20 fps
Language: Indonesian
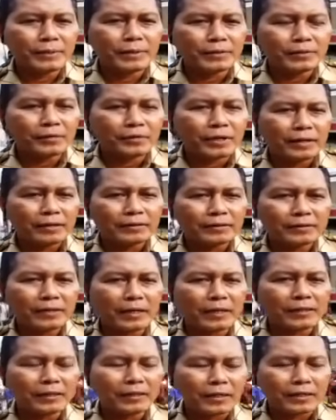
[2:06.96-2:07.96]
benturan
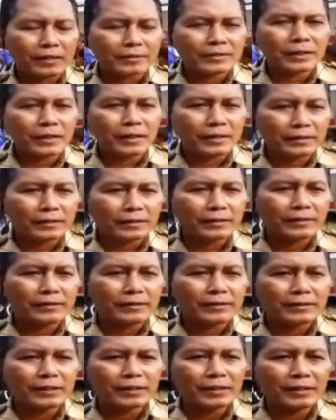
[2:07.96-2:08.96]
sangat keras
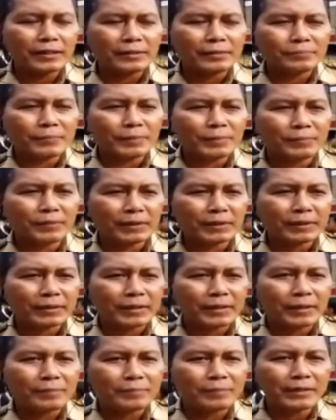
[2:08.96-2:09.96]
sekali sehingga membuat
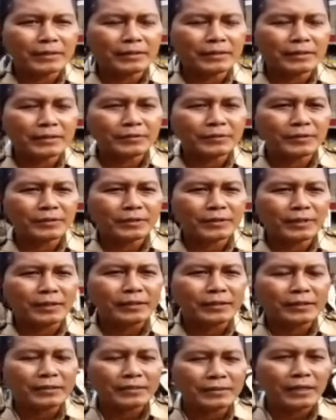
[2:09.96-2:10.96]
kami ini curiga
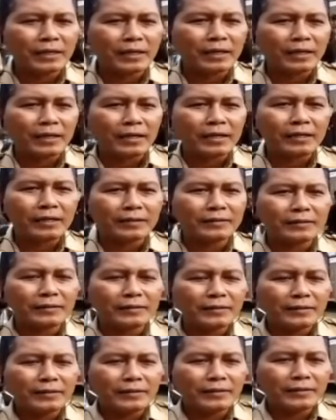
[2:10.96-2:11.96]
ini kecelakaan
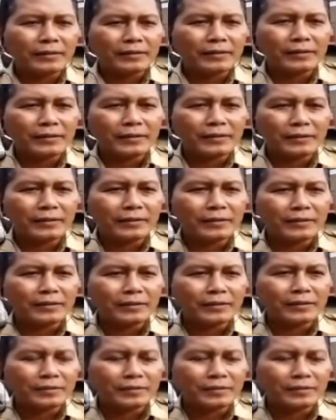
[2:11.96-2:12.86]
eh,